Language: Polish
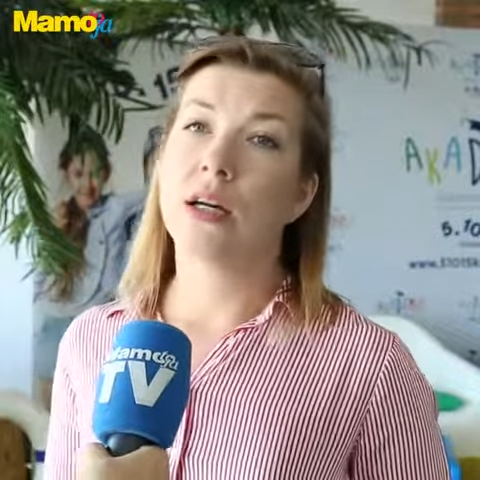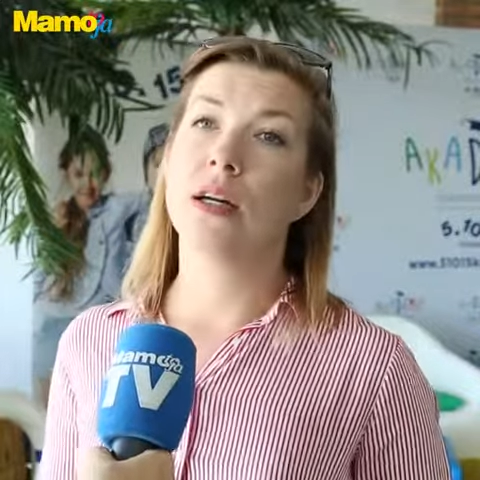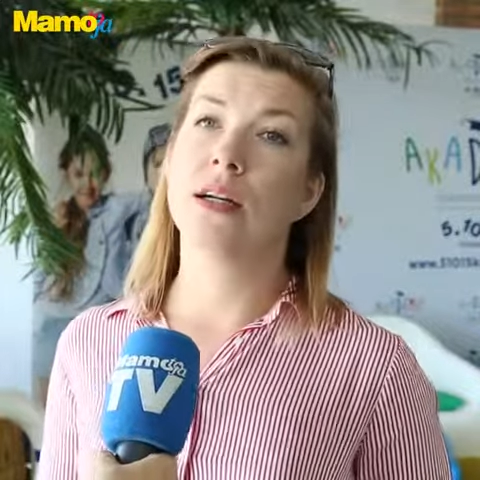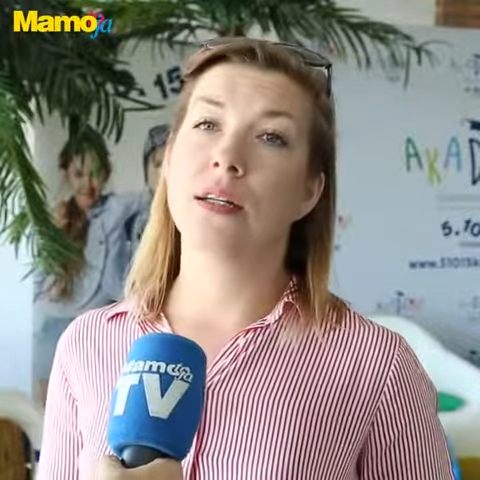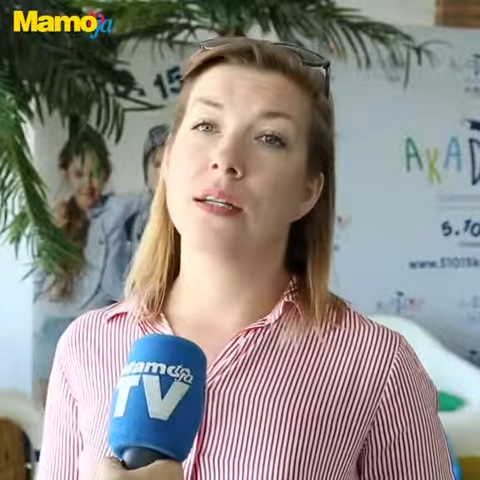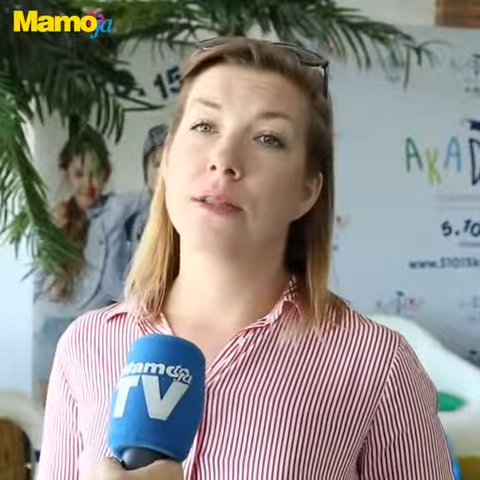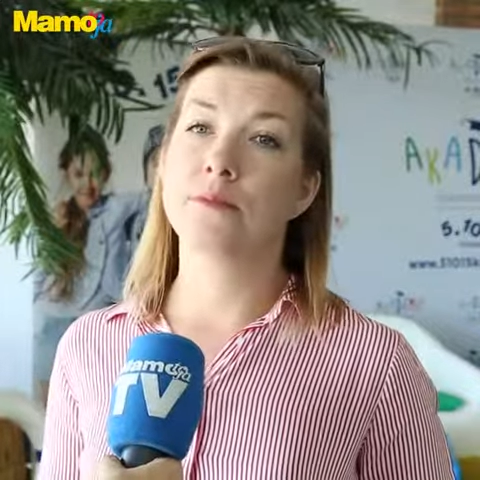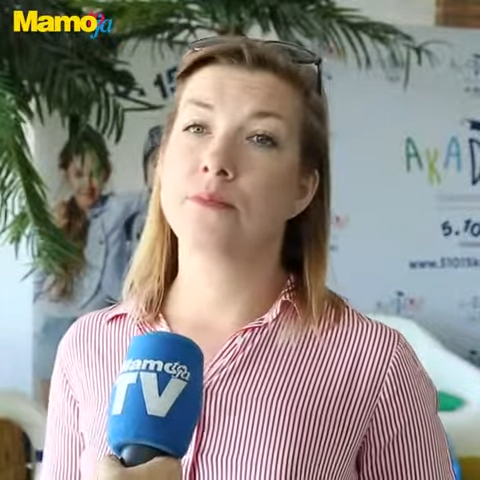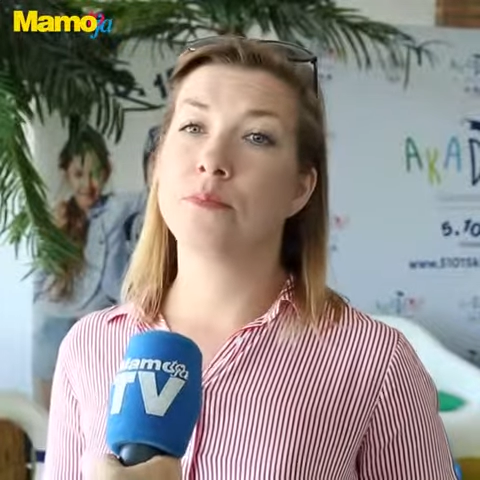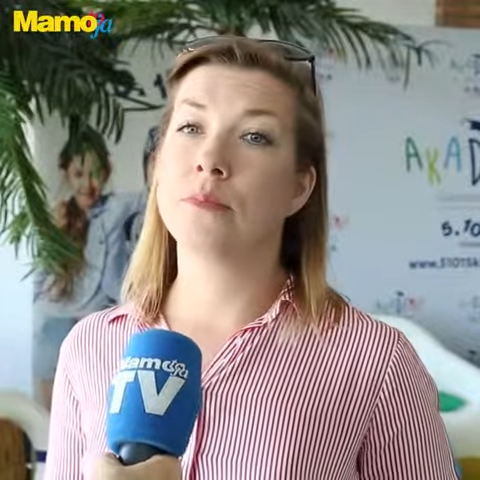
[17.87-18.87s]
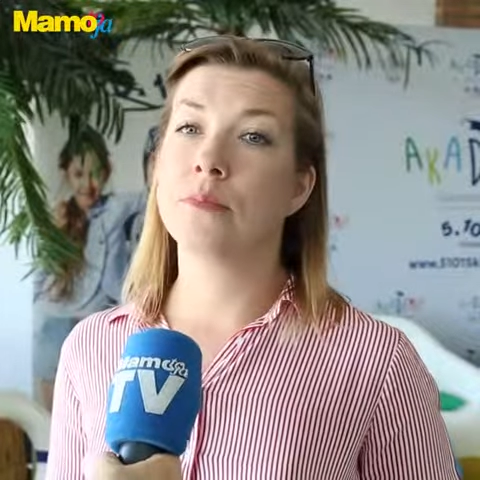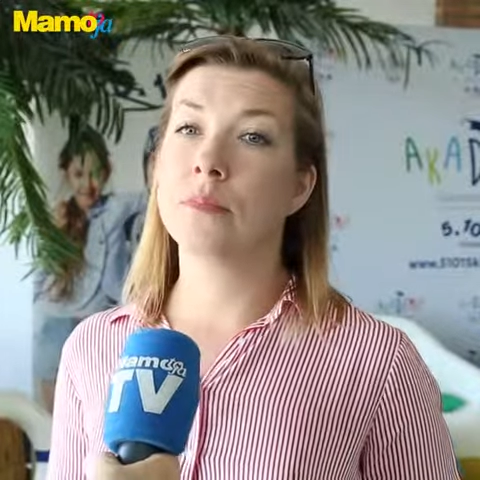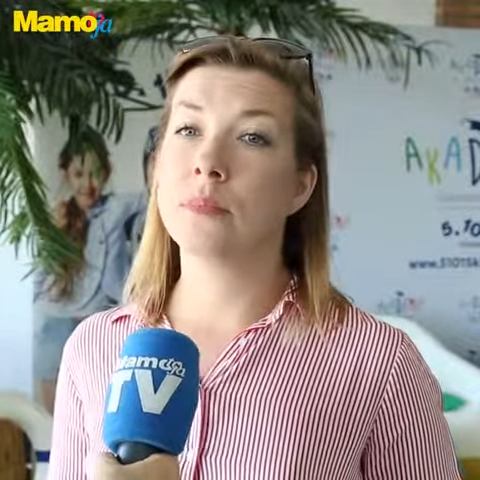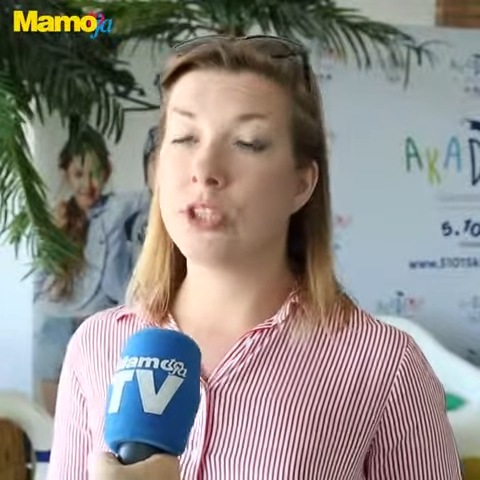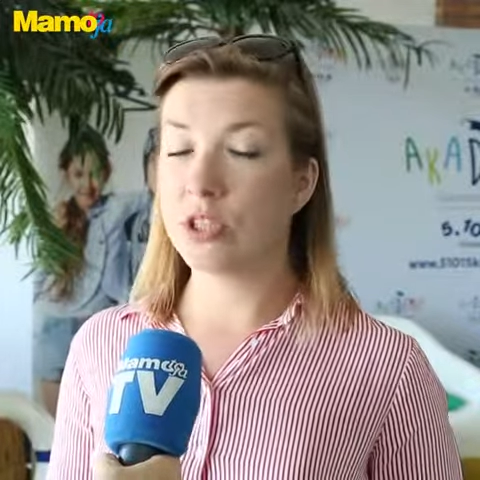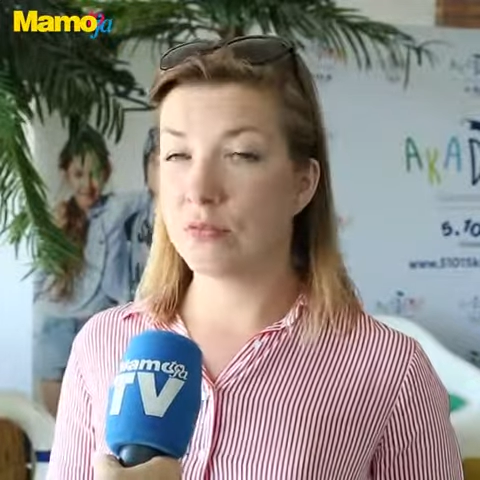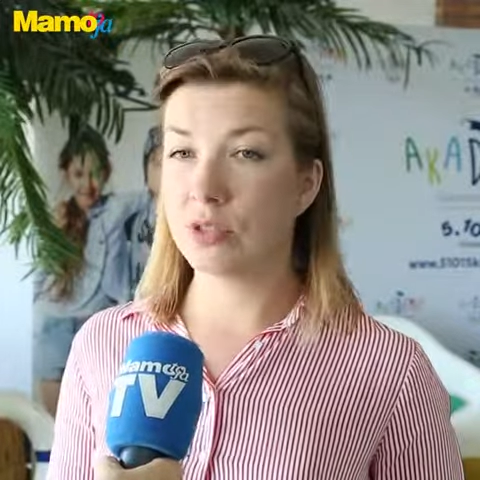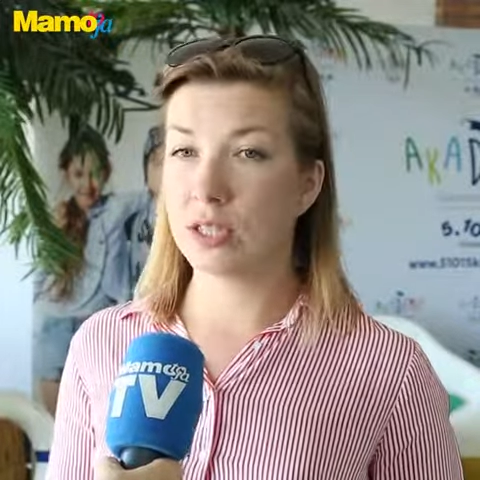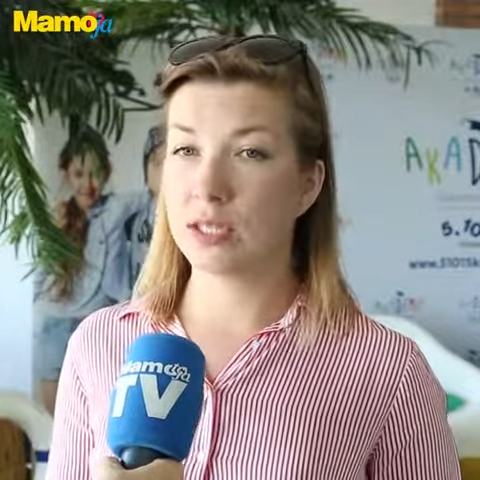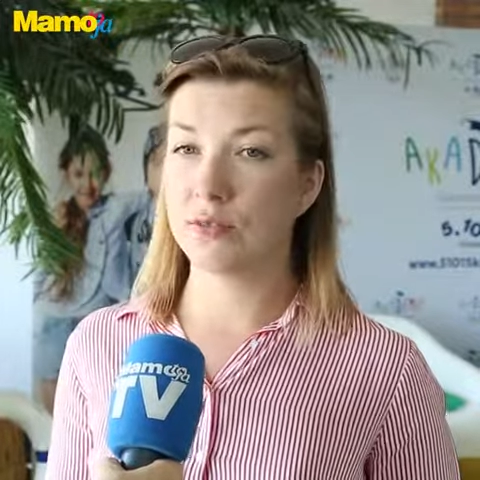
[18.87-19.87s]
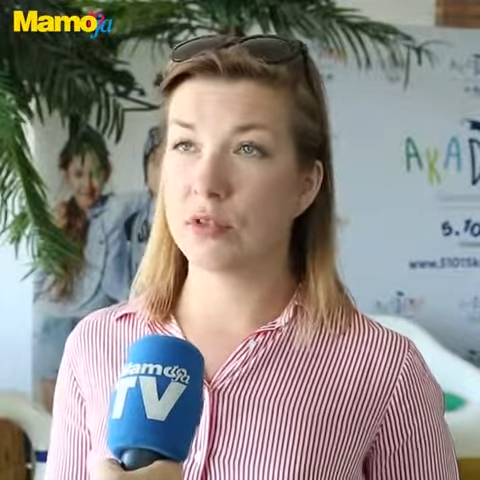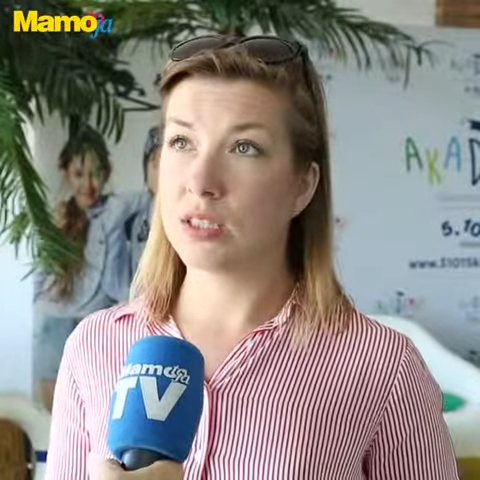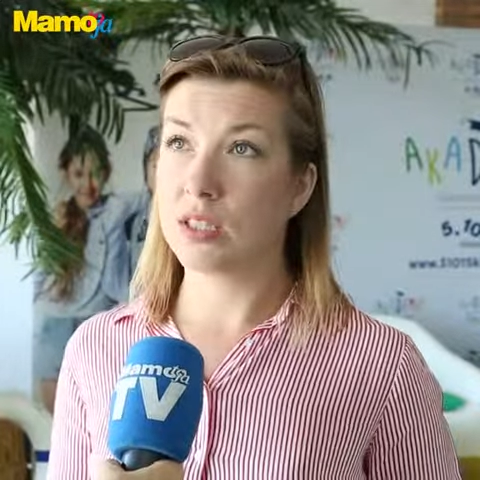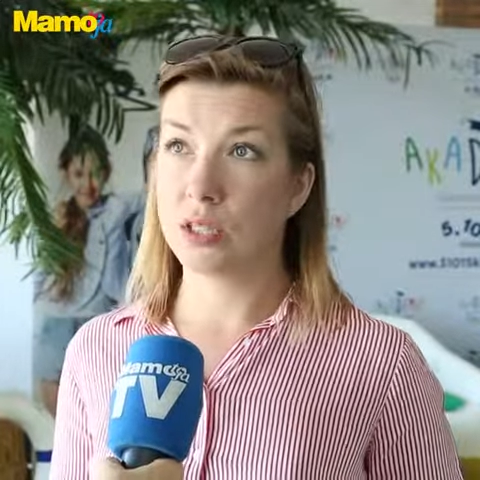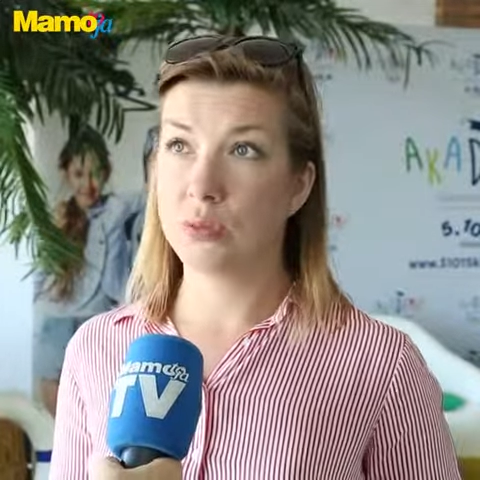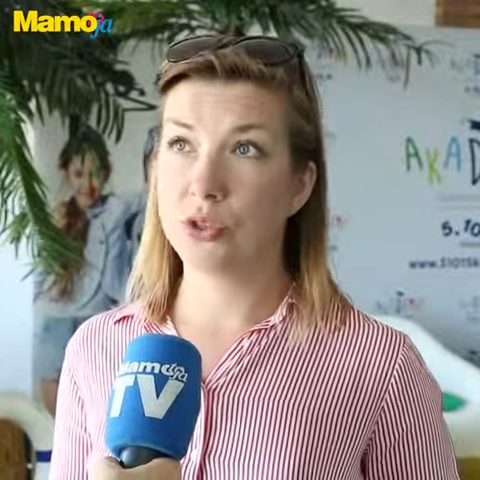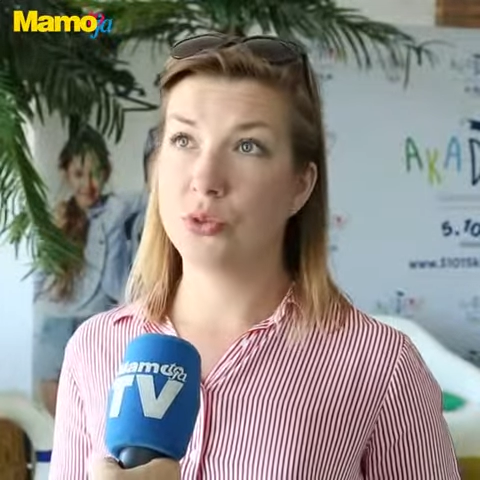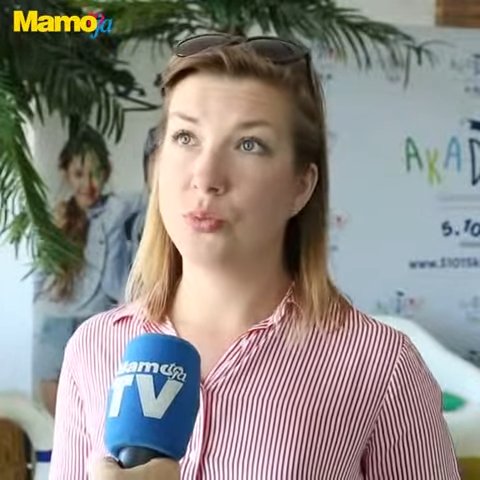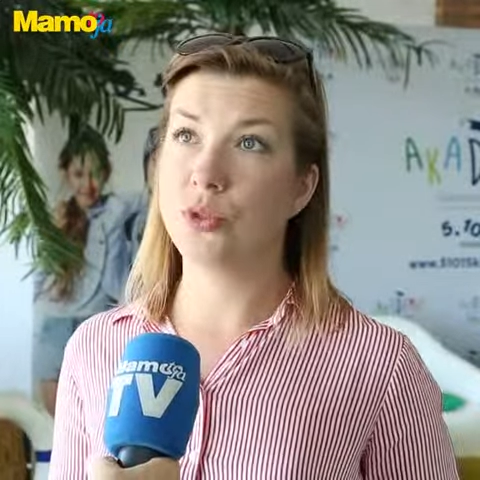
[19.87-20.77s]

E, nasza fundacja, Fundacja Dajemy Dzieciom